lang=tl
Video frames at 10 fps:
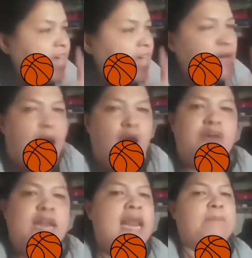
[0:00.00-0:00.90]
Ay, ewan
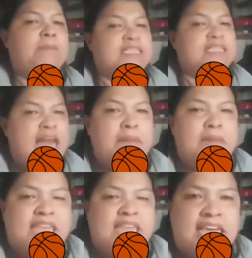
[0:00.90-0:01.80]
ko na lang,
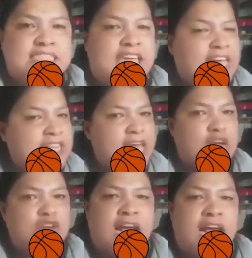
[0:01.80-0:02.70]
pasalamat talaga siya,
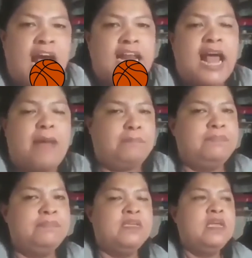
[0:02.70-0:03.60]
hindi ko siya
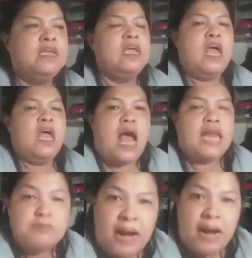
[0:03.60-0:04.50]
kaharap.
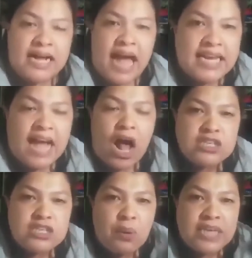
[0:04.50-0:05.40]
Alam nyo bang galing
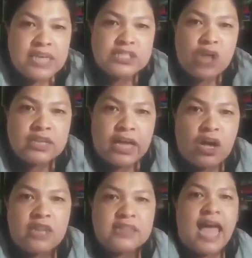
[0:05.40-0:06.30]
ako sa West Zone
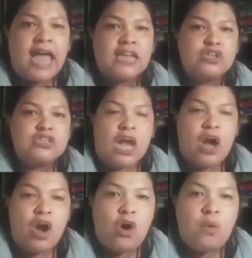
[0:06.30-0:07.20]
ngayon dahil dun
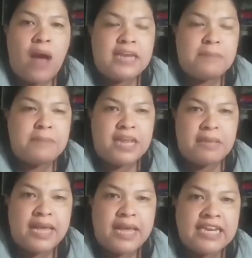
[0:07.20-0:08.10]
sa OWA na
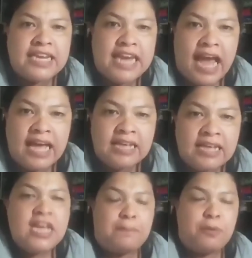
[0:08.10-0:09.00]
binibigay nila,
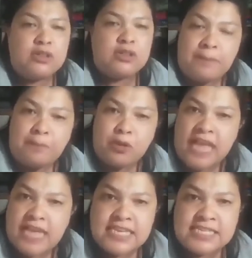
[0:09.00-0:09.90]
na food, na food
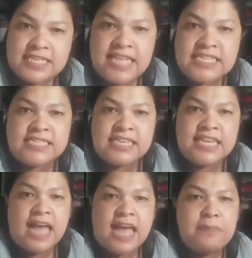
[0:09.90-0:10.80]
assistance na
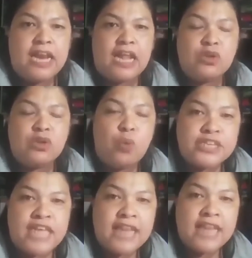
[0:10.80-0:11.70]
sinasabi nila
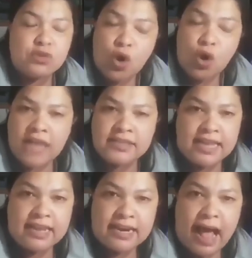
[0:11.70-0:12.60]
worth
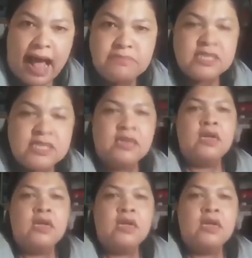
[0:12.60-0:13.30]
200 dirhams?